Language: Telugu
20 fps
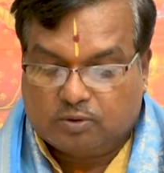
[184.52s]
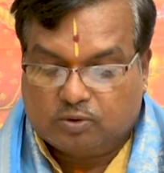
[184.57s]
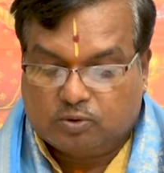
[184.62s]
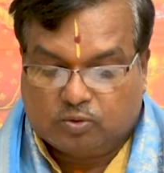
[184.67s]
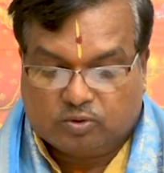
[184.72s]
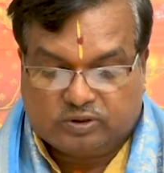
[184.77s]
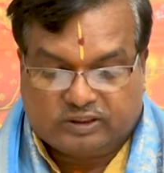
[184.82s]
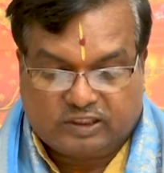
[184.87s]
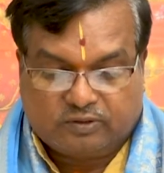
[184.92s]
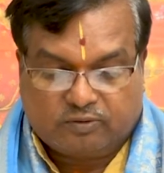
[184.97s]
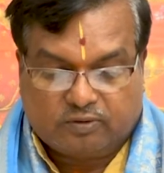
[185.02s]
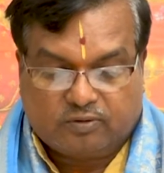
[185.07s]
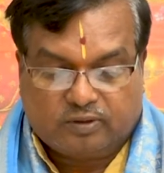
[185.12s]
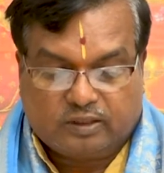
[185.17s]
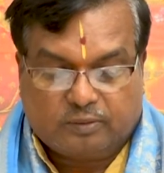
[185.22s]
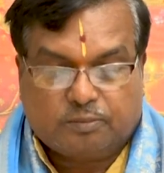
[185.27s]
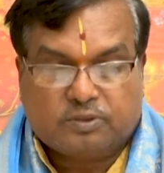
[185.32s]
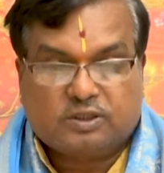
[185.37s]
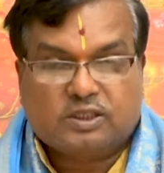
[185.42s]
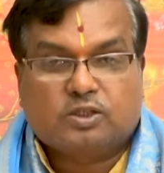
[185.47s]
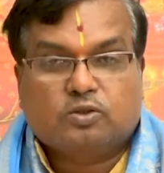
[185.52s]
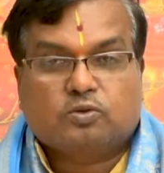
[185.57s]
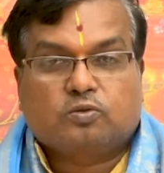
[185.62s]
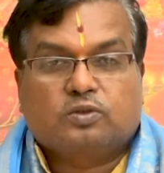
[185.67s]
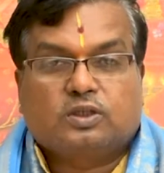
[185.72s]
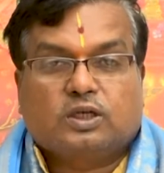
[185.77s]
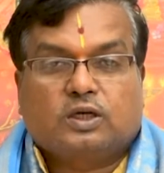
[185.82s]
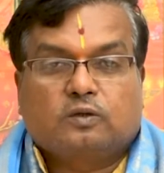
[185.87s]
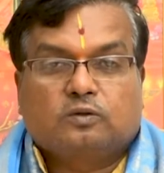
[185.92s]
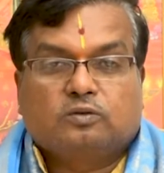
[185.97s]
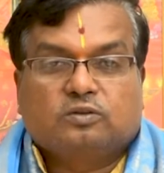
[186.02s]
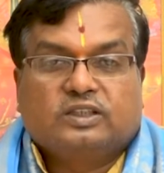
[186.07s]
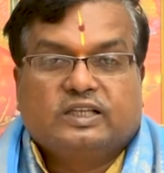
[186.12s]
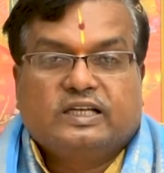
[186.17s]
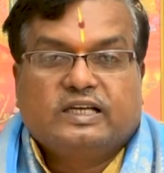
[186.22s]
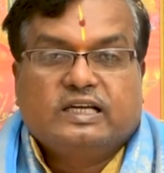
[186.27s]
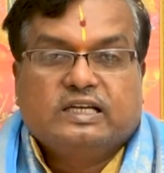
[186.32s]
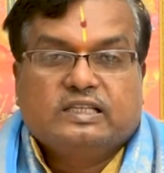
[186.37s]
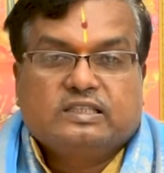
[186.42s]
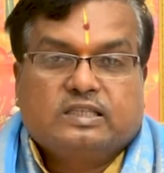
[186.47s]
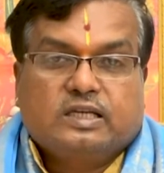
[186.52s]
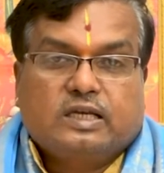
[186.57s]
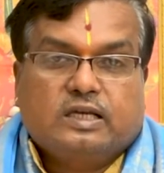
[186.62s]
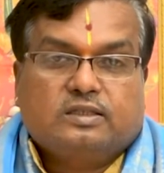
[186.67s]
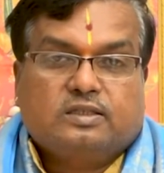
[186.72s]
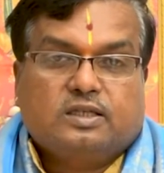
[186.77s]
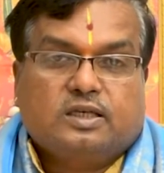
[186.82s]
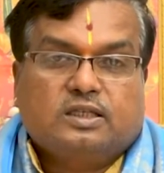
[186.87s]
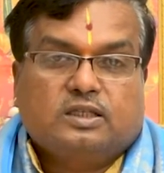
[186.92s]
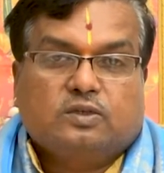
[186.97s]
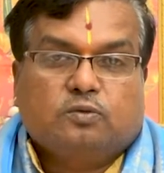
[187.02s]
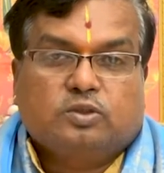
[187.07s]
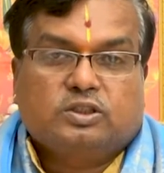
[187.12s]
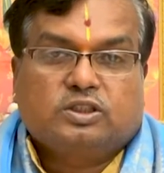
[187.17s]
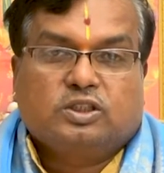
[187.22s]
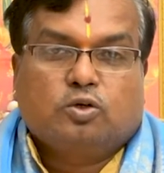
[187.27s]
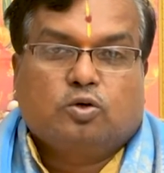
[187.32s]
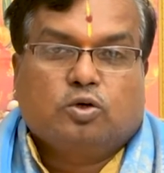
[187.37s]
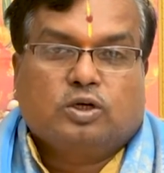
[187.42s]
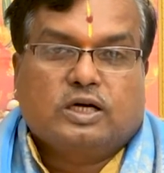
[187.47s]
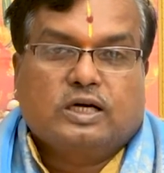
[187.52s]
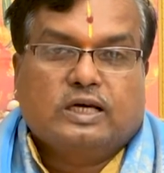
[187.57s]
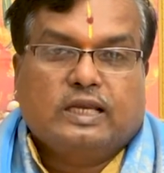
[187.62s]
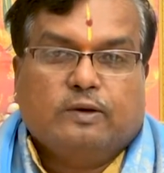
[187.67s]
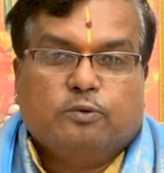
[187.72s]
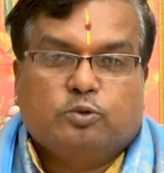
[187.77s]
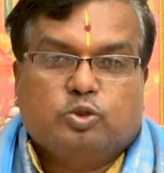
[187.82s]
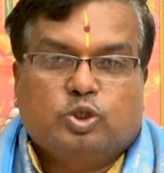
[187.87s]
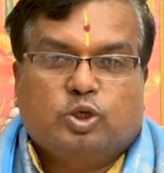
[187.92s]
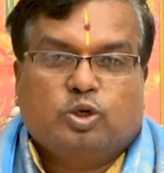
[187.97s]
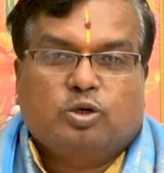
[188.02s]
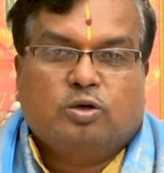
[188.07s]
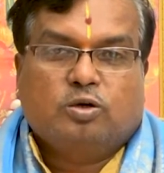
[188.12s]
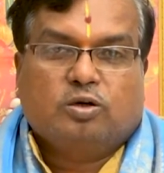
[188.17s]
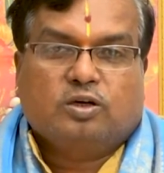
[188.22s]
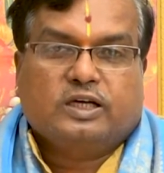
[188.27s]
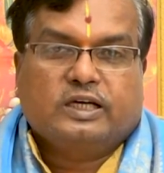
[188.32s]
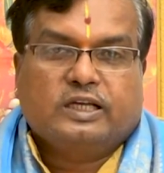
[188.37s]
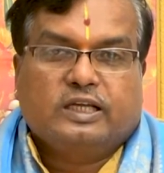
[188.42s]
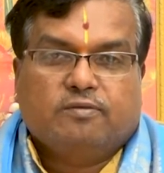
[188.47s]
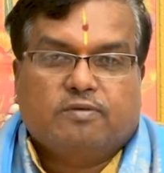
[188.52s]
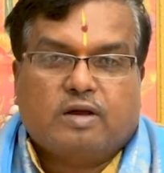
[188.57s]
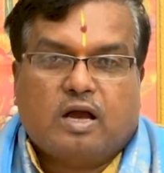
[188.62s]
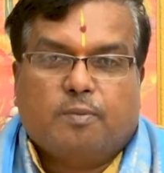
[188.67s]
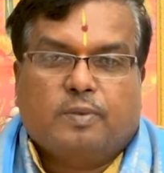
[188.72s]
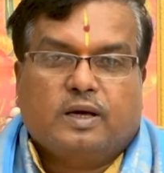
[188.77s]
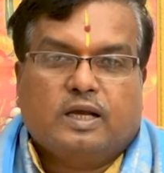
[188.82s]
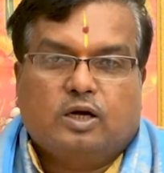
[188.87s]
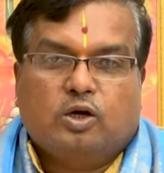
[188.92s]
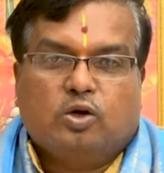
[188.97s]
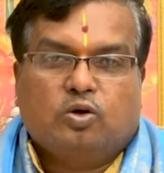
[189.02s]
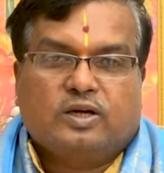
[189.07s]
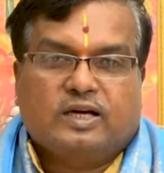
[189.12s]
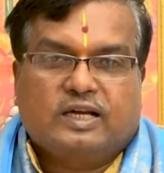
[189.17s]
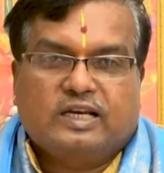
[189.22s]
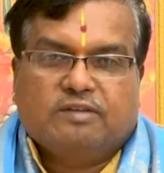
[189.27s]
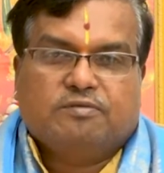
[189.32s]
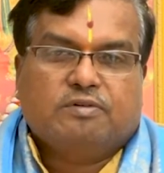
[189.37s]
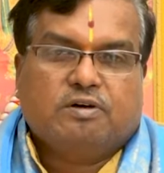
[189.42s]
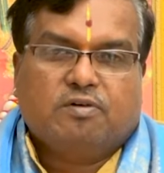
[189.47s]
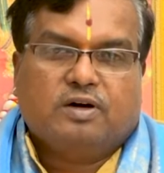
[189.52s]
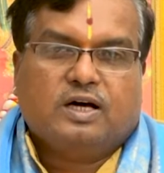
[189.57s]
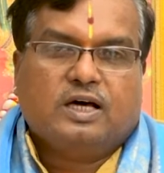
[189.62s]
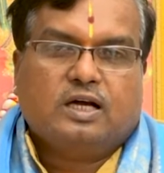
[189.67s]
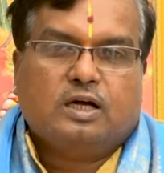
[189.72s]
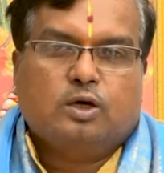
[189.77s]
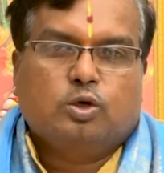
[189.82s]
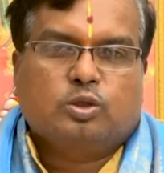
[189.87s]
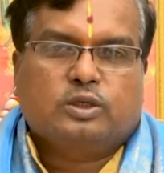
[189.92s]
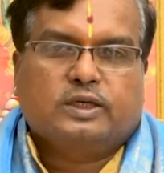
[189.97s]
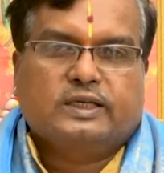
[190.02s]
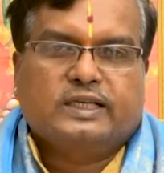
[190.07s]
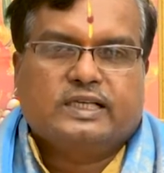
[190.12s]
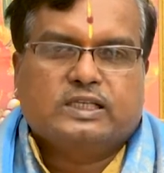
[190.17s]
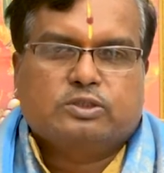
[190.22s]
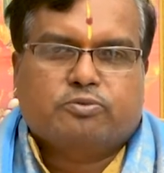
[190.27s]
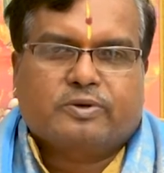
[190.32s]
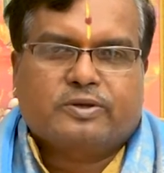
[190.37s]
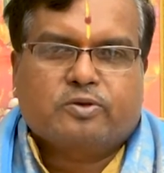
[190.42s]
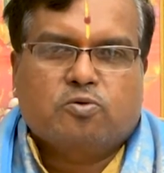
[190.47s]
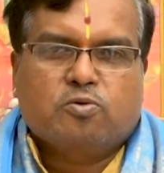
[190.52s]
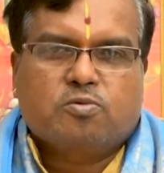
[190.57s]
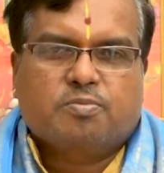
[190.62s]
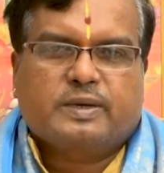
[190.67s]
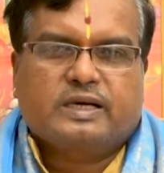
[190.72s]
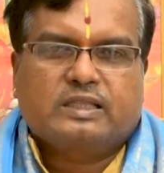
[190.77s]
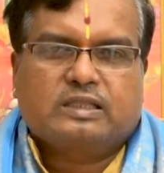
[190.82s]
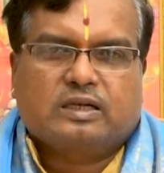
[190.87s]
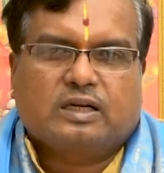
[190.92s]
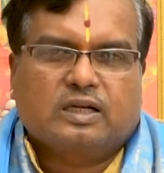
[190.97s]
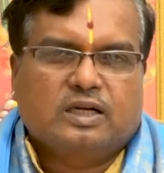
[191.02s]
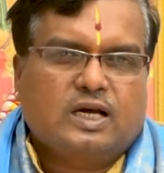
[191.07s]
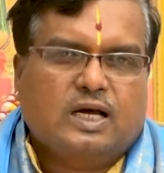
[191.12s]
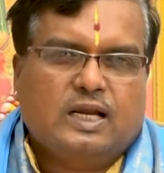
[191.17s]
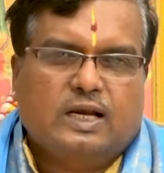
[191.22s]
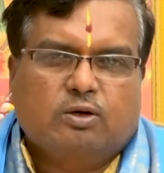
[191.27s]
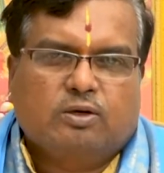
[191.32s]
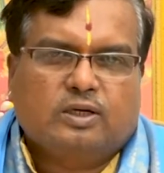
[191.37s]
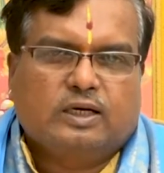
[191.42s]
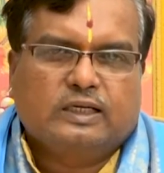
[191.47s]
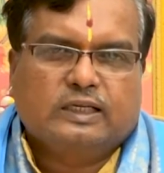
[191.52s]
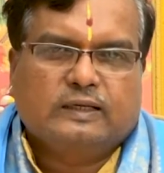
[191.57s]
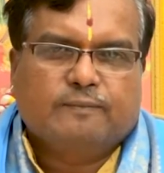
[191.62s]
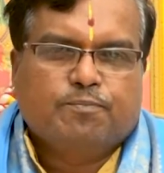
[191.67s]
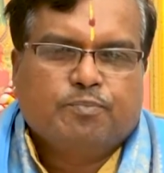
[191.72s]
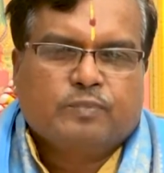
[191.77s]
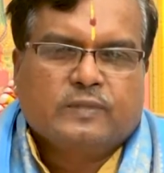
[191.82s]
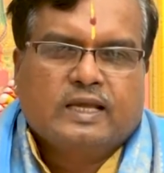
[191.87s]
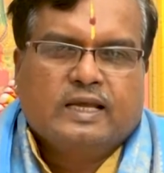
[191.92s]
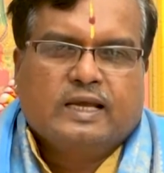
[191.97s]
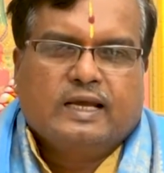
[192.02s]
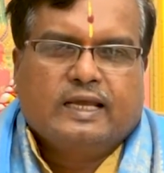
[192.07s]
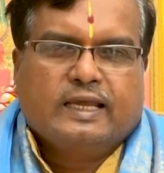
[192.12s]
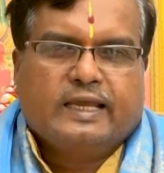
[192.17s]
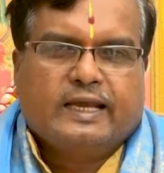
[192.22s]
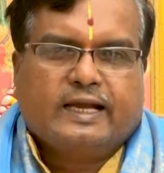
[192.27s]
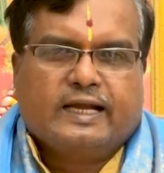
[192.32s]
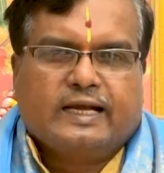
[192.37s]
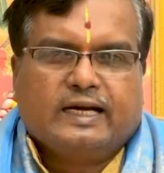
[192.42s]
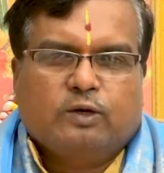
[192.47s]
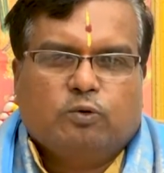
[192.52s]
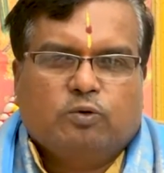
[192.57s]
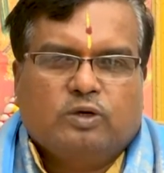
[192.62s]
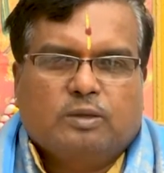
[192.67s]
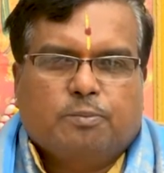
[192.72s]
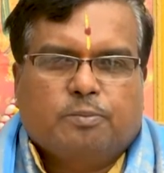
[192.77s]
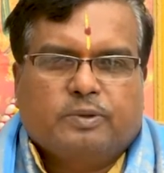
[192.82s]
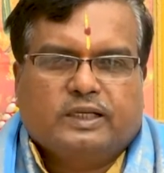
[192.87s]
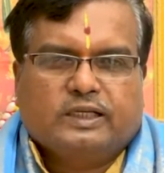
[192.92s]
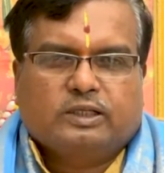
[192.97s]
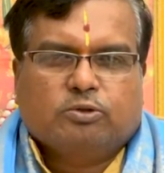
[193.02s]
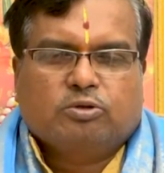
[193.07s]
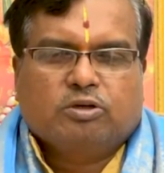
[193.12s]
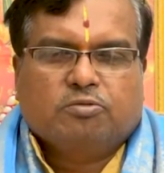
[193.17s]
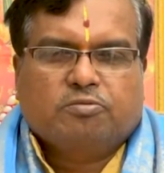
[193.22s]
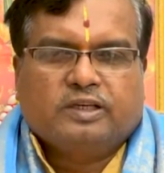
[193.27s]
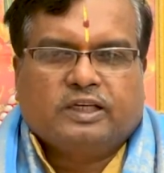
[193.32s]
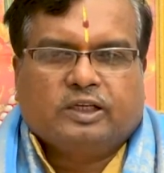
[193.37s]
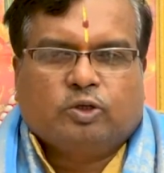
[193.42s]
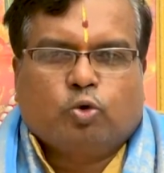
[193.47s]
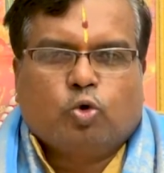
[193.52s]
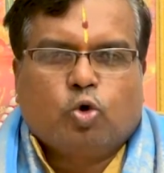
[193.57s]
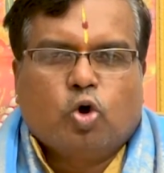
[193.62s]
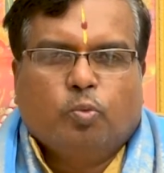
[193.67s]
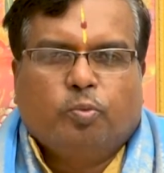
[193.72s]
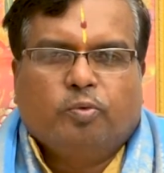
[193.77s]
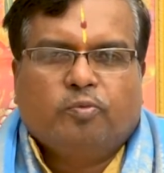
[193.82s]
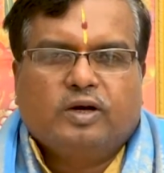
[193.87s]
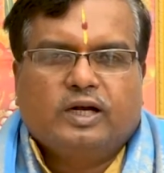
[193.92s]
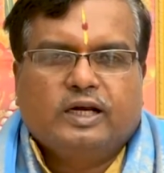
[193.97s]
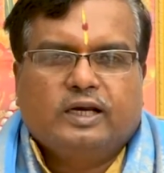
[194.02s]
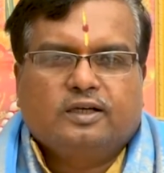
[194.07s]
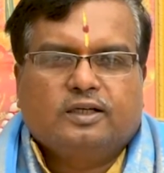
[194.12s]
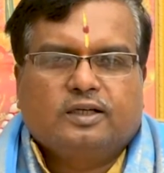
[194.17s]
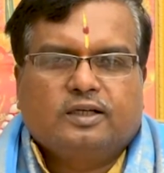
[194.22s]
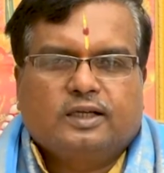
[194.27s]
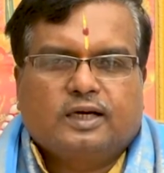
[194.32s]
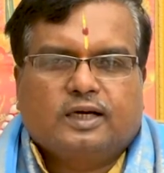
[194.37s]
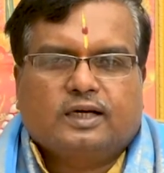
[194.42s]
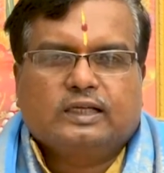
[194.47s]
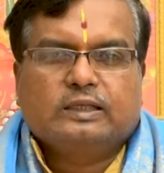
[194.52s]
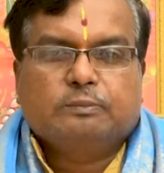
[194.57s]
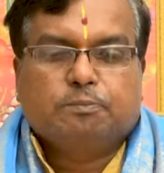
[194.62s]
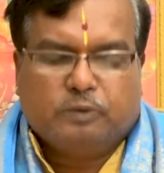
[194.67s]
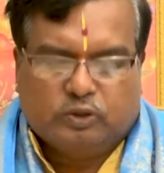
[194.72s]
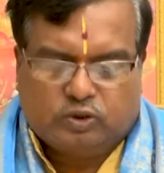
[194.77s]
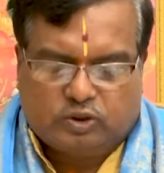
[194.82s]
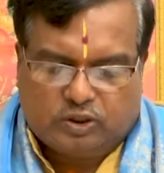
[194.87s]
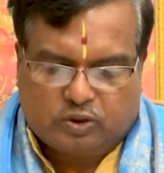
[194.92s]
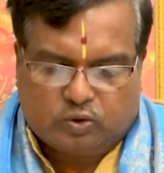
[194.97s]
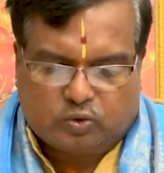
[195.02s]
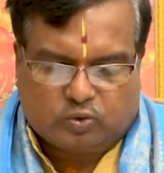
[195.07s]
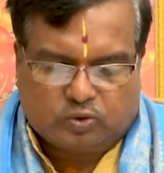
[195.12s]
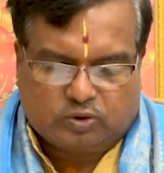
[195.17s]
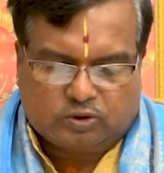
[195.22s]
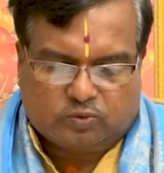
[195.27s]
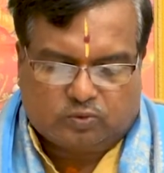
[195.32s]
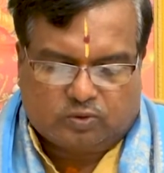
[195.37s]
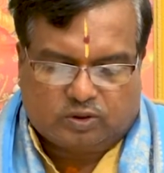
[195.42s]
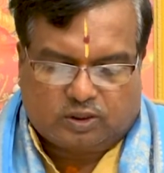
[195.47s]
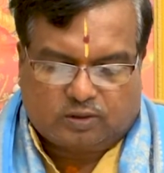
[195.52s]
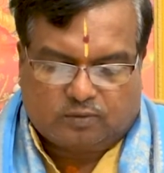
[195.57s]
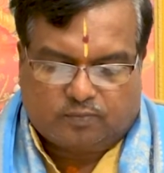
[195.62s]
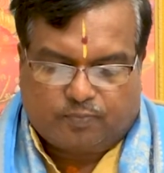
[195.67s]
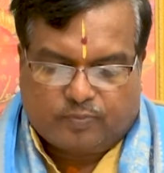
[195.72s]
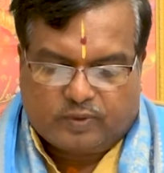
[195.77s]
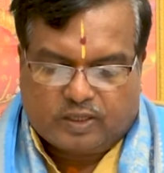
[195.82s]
నందు తీవ్రమైన ఇబ్బందులు ఎదుర్కొంటారు చేసేటువంటి వృత్తిలో కానీ ఉద్యోగంలో కానీ వ్యాపారంలో కానీ వ్యవహారంలో కానీ స్వయం ఉపాధి రంగాల్లో కానీ ఎక్కడ ఉన్నప్పటికీ కూడా వీరి కోపం వలన ఏంటంటే అక్కడ ఇబ్బందులు ఎదుర్కొంటూ ఉంటారు